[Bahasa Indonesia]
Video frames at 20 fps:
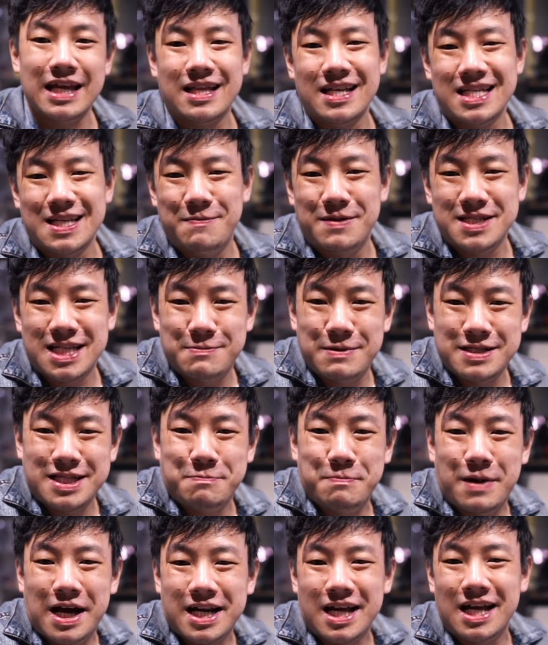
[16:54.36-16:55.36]
kita sama-sama
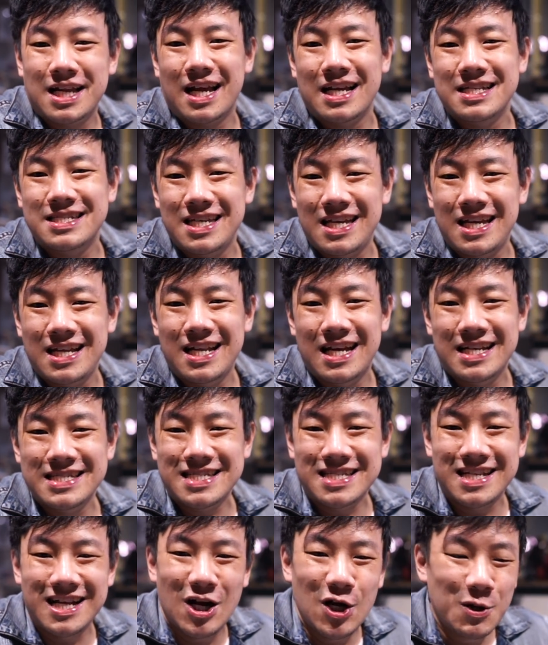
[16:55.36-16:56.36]
tebarkan kasih dan
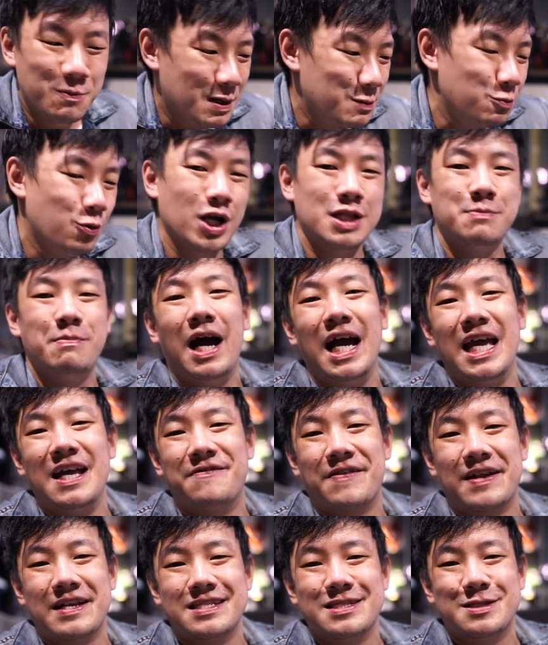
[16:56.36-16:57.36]
selalu berbuat
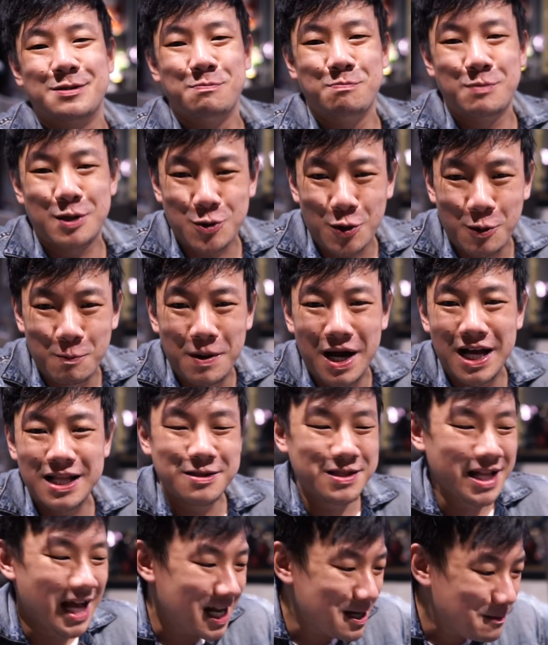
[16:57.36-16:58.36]
baik, Friends.
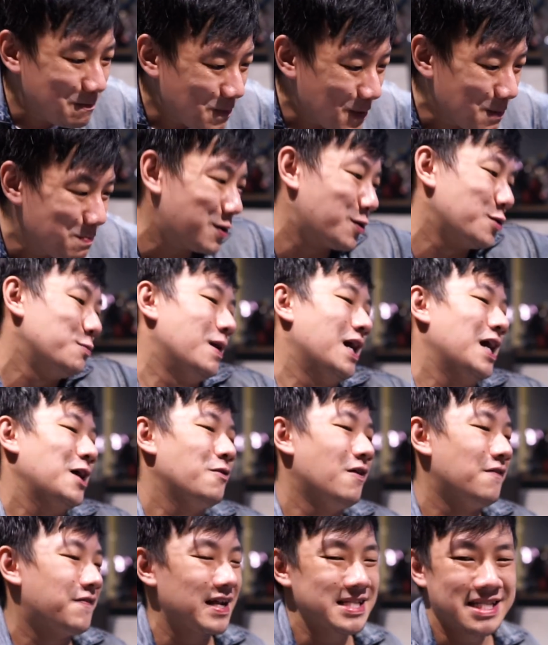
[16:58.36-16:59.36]
Bertobat dan
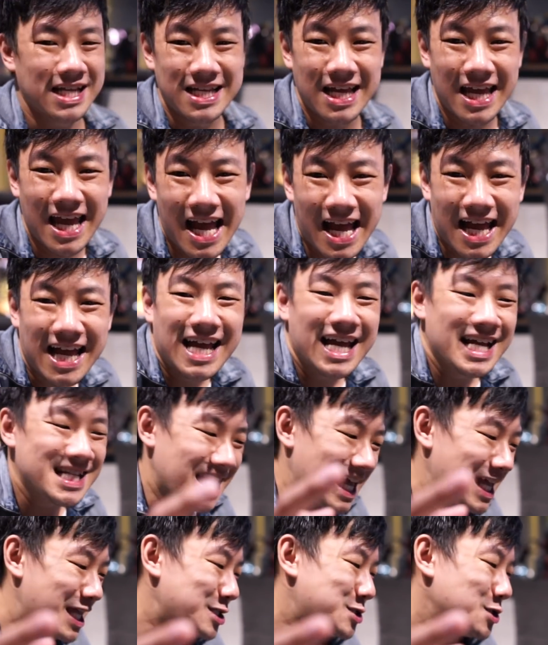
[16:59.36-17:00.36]
berubah. Gua Frans Jaya,
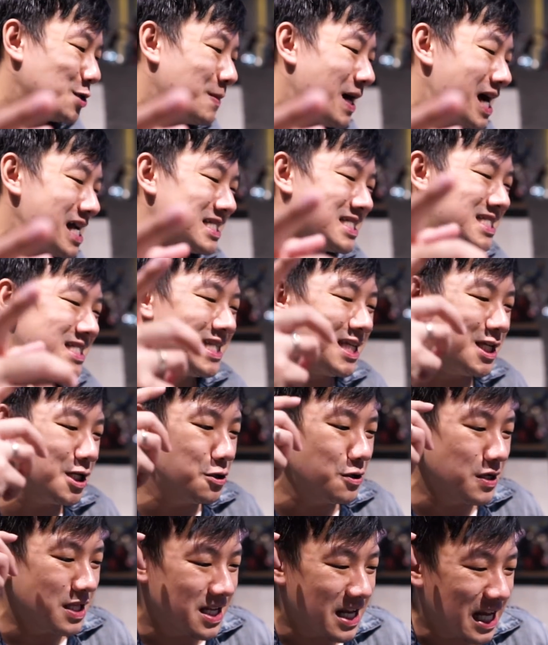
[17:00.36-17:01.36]
thank you so much. See
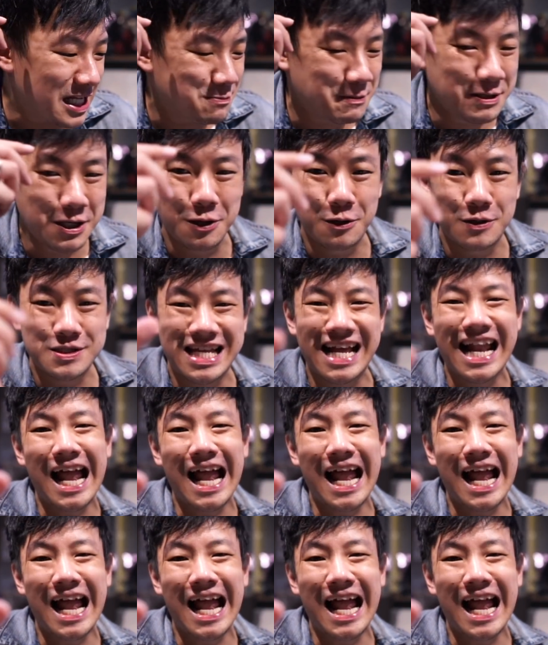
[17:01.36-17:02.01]
you in the next video.